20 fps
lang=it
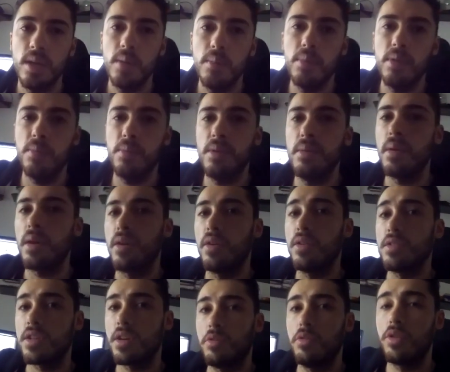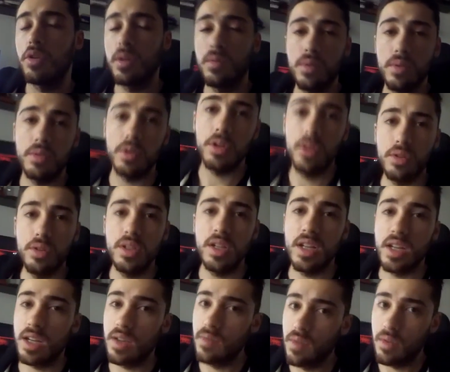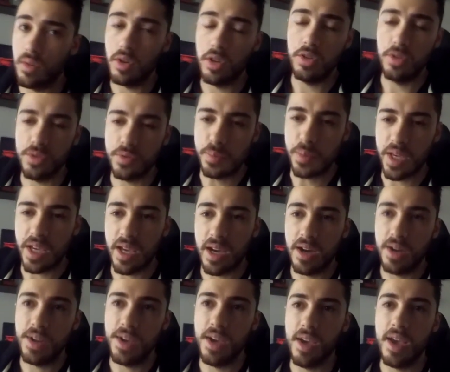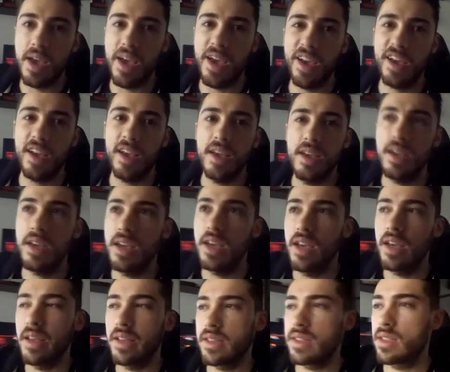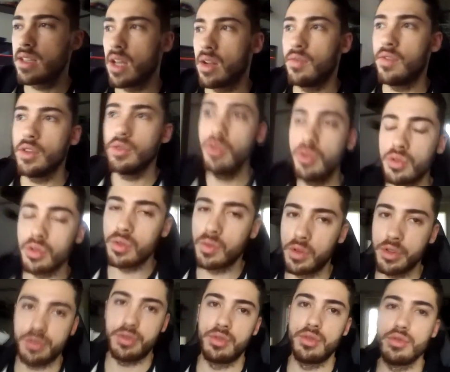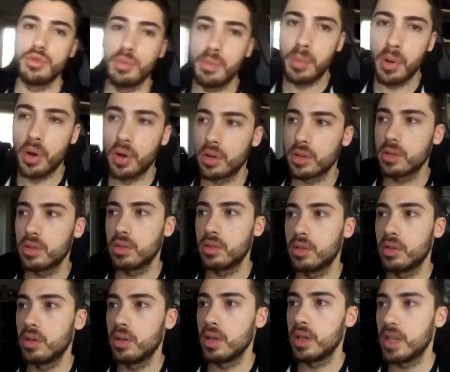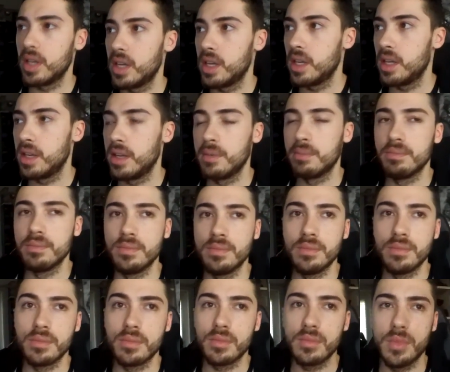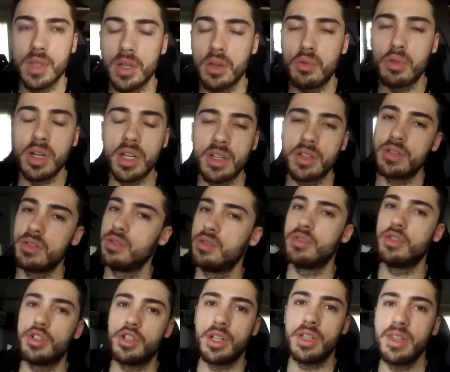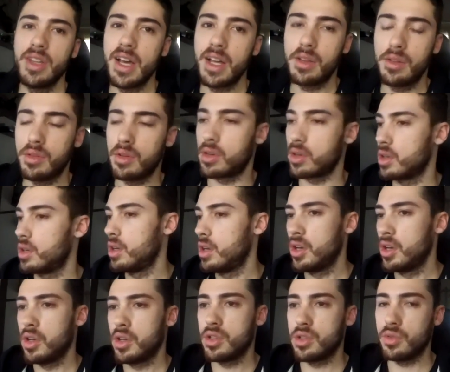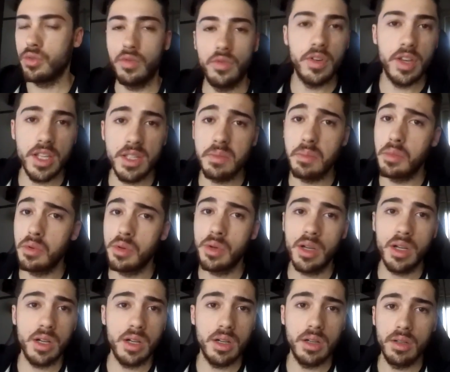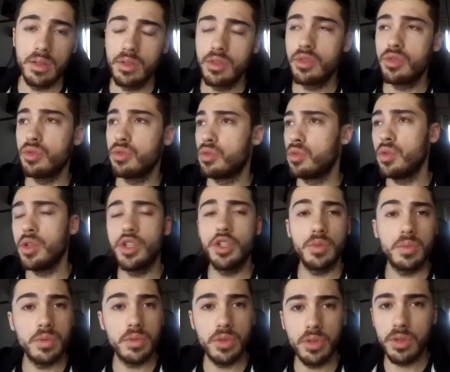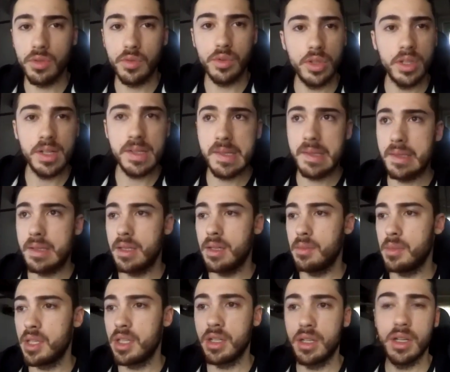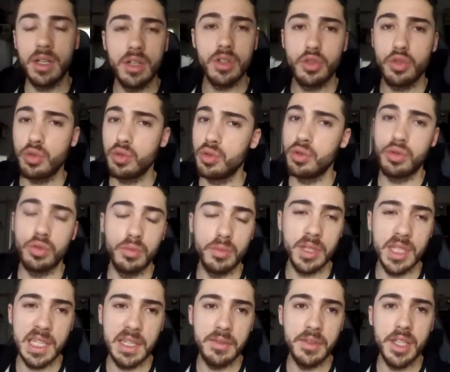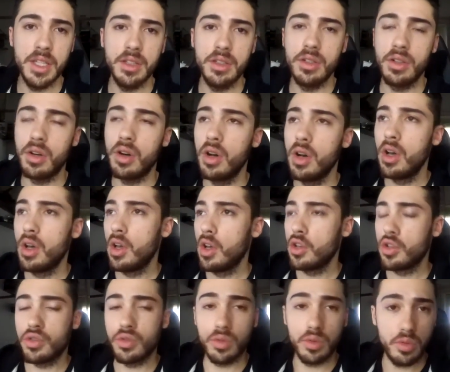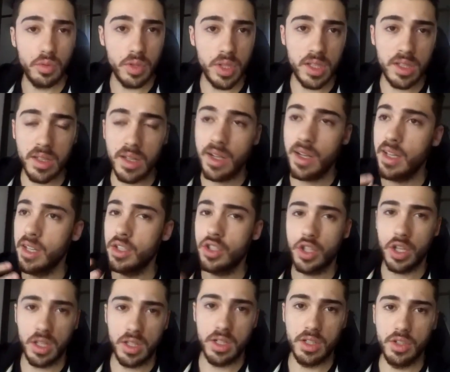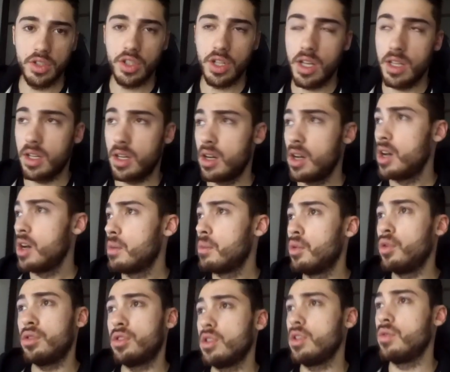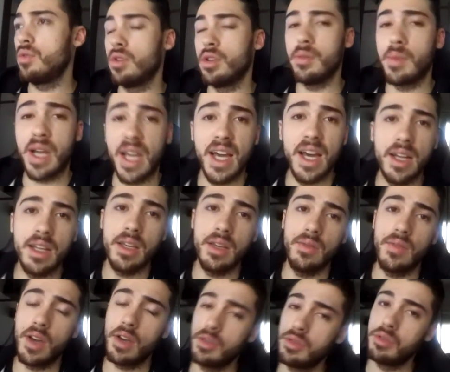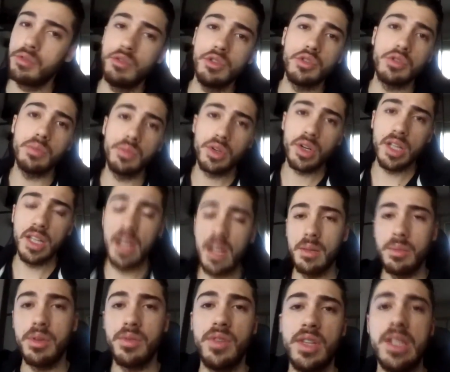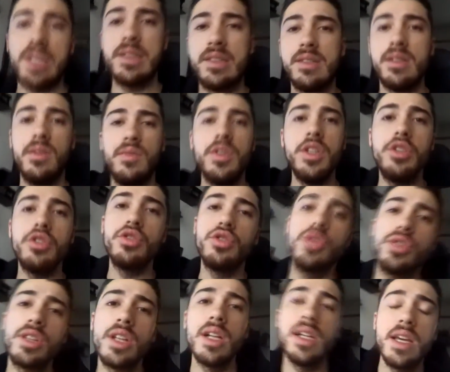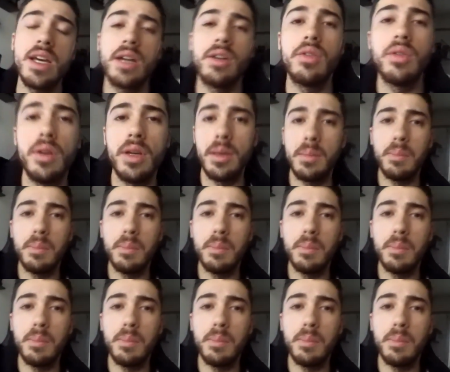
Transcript: per prima cosa quello che vi voglio dire, che vi voglio spiegare, è che serve tutto il vostro supporto in, in quelli che sono i social network, su Facebook, su twitch.tv nel streaming, su YouTube nei video, su Twitter, eccetera, eccetera Molti di voi magari vengono qui sul mio canale per vedersi il video giornaliero e